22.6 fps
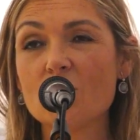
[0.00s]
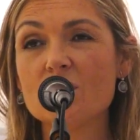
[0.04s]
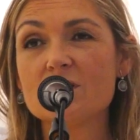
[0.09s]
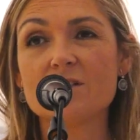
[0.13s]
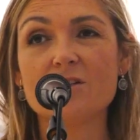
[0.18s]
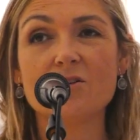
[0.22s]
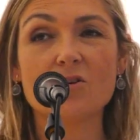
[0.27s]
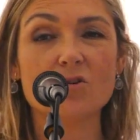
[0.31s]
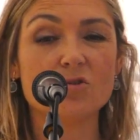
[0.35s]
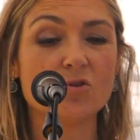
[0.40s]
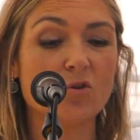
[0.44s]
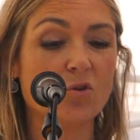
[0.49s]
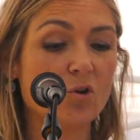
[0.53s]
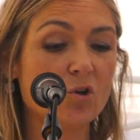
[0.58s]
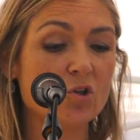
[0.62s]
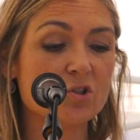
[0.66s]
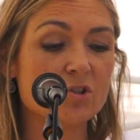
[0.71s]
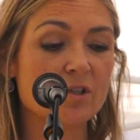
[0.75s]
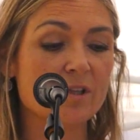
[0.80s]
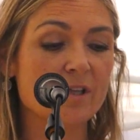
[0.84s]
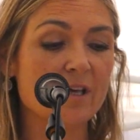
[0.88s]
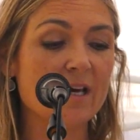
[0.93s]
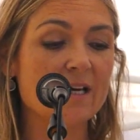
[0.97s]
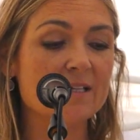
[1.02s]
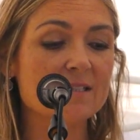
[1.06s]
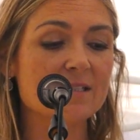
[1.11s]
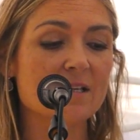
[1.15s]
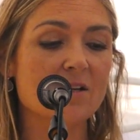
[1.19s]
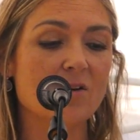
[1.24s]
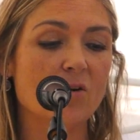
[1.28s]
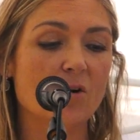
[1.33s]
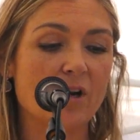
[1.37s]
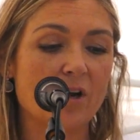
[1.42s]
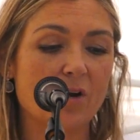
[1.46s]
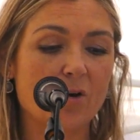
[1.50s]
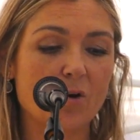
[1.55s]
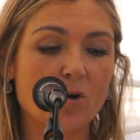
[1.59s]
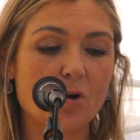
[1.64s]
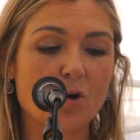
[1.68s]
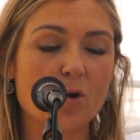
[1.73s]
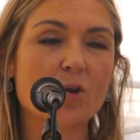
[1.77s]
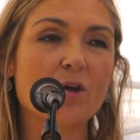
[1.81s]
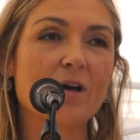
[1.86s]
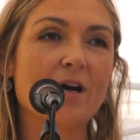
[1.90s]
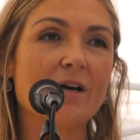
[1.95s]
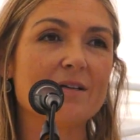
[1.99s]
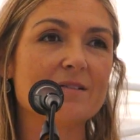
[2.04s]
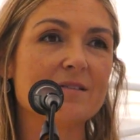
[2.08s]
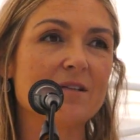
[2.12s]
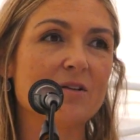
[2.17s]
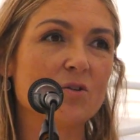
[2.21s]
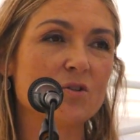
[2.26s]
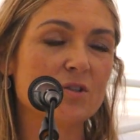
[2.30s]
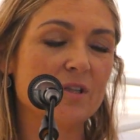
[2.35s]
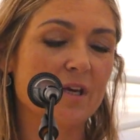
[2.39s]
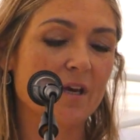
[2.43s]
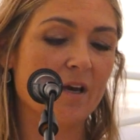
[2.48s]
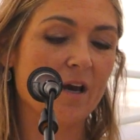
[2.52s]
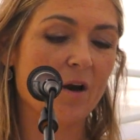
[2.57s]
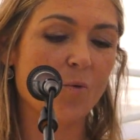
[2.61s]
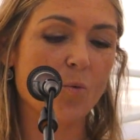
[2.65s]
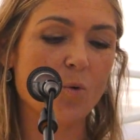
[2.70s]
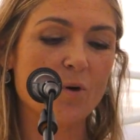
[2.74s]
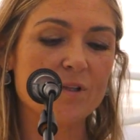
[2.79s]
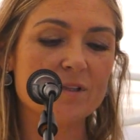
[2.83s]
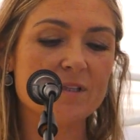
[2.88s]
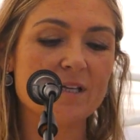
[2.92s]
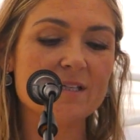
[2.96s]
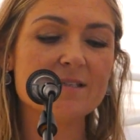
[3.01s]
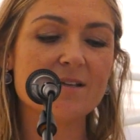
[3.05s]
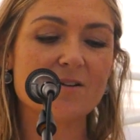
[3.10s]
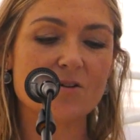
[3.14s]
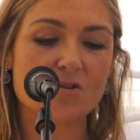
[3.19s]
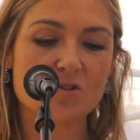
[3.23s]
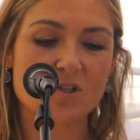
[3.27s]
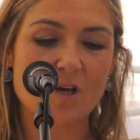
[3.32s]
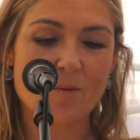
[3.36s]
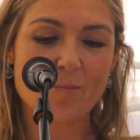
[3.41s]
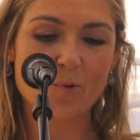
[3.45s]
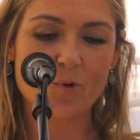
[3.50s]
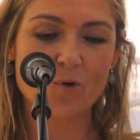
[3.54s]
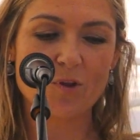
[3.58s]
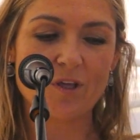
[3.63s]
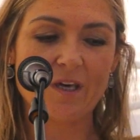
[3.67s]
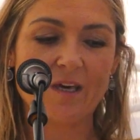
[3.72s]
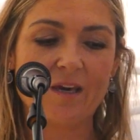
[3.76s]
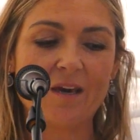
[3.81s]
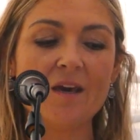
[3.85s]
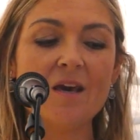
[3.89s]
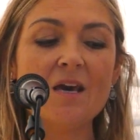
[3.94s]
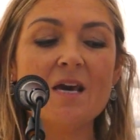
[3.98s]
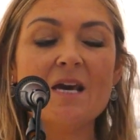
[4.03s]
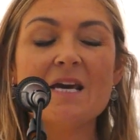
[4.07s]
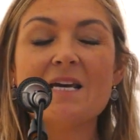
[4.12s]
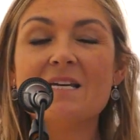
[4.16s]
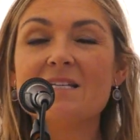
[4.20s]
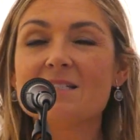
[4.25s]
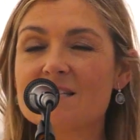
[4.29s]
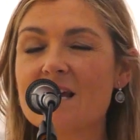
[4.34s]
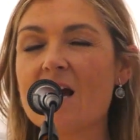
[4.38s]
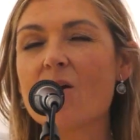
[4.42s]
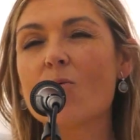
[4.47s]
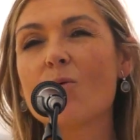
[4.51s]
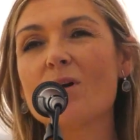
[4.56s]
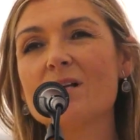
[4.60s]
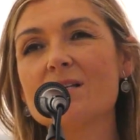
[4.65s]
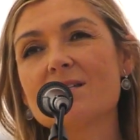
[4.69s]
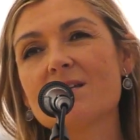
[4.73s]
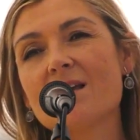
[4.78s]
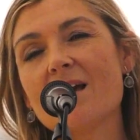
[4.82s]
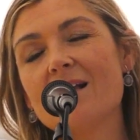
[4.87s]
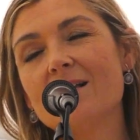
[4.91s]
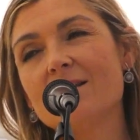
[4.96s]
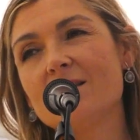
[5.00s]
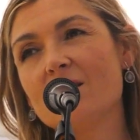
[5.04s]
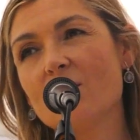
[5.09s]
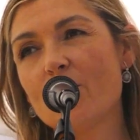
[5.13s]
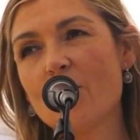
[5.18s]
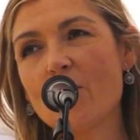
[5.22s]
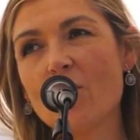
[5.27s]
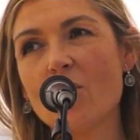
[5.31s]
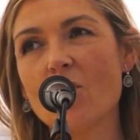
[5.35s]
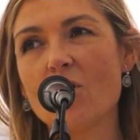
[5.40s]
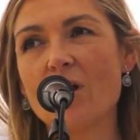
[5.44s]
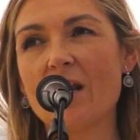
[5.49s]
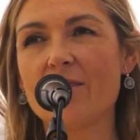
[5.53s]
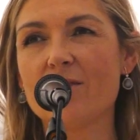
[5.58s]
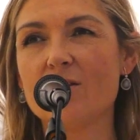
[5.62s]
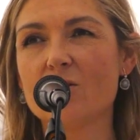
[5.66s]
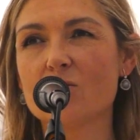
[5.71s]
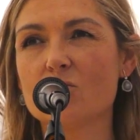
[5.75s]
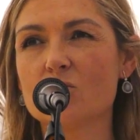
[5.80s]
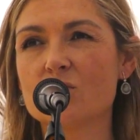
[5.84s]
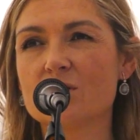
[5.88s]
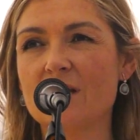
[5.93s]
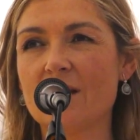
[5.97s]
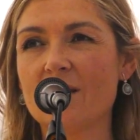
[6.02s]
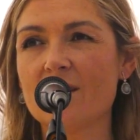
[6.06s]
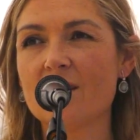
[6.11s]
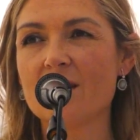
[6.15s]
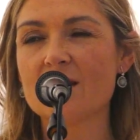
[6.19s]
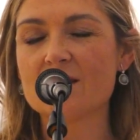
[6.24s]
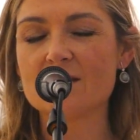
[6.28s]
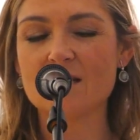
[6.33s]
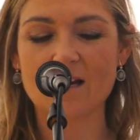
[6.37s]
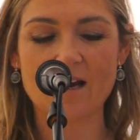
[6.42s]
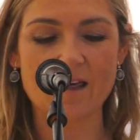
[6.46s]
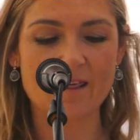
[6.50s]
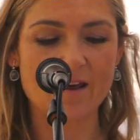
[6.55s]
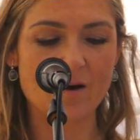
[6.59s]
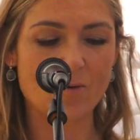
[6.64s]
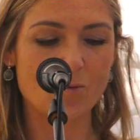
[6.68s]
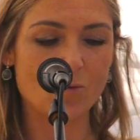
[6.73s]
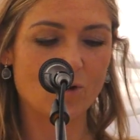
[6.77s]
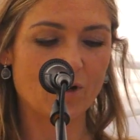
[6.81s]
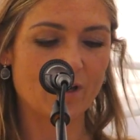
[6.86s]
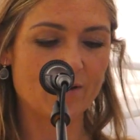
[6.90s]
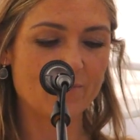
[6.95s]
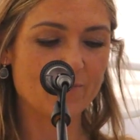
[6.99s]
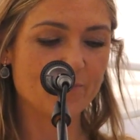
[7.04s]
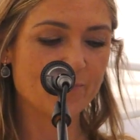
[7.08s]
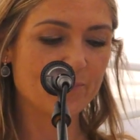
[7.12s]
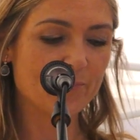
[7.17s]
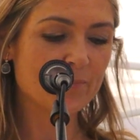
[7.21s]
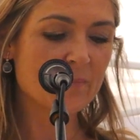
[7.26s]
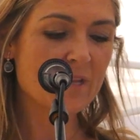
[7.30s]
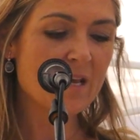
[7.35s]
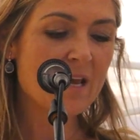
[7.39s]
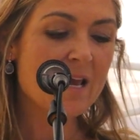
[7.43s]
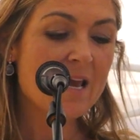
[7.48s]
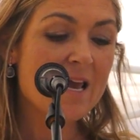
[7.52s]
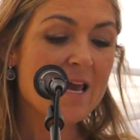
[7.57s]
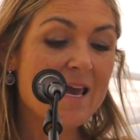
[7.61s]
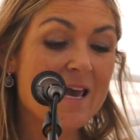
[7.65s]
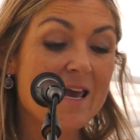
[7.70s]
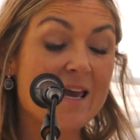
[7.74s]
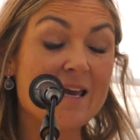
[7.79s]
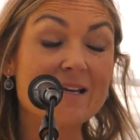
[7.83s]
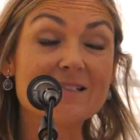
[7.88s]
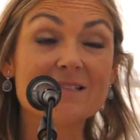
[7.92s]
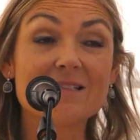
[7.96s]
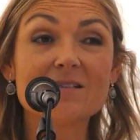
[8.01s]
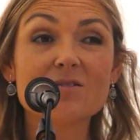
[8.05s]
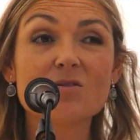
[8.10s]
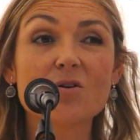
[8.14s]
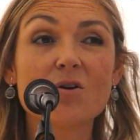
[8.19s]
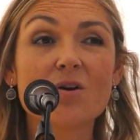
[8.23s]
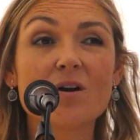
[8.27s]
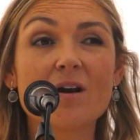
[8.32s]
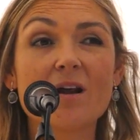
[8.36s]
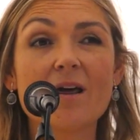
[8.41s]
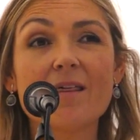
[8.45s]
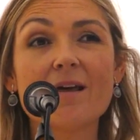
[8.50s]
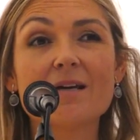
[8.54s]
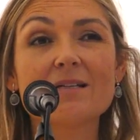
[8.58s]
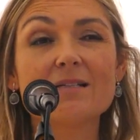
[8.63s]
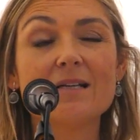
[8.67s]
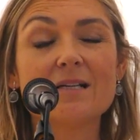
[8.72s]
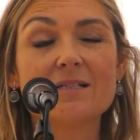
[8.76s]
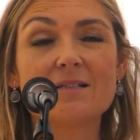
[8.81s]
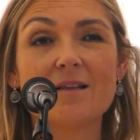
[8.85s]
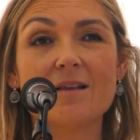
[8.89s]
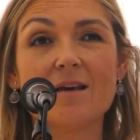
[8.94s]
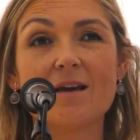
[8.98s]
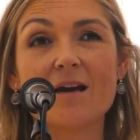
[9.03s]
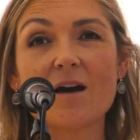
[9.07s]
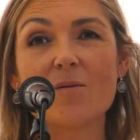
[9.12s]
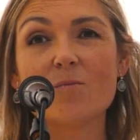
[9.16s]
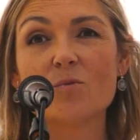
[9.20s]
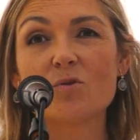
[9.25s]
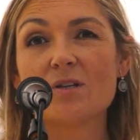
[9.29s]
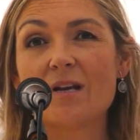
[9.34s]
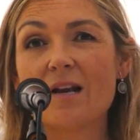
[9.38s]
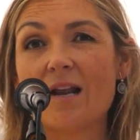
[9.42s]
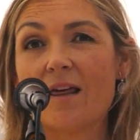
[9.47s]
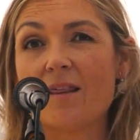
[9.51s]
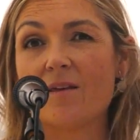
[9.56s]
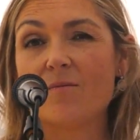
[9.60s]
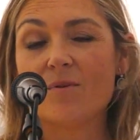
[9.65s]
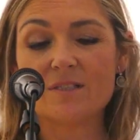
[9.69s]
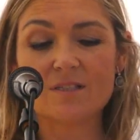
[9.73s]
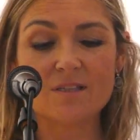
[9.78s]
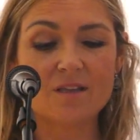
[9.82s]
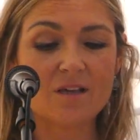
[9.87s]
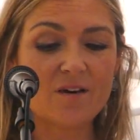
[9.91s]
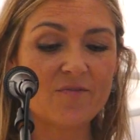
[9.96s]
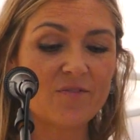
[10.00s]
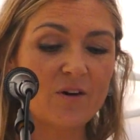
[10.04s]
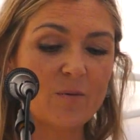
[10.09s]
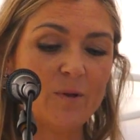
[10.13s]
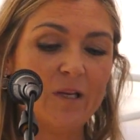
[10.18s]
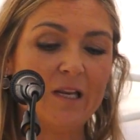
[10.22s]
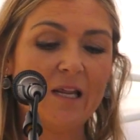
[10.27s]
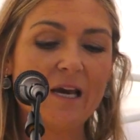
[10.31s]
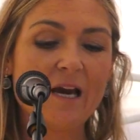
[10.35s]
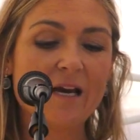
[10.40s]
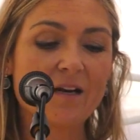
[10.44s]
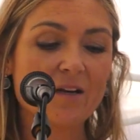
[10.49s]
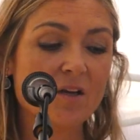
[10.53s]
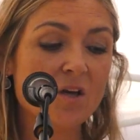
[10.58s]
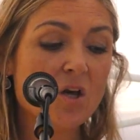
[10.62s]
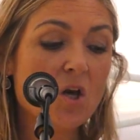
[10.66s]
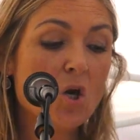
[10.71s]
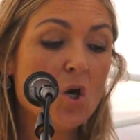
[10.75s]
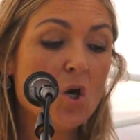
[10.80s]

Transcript: hoy, sino todos los días se nos reconozca, se nos tenga en cuenta y se nos apoye sea cual sea el tipo o las circunstancias de cada una. Estas jornadas las dedicamos a la diversidad familiar.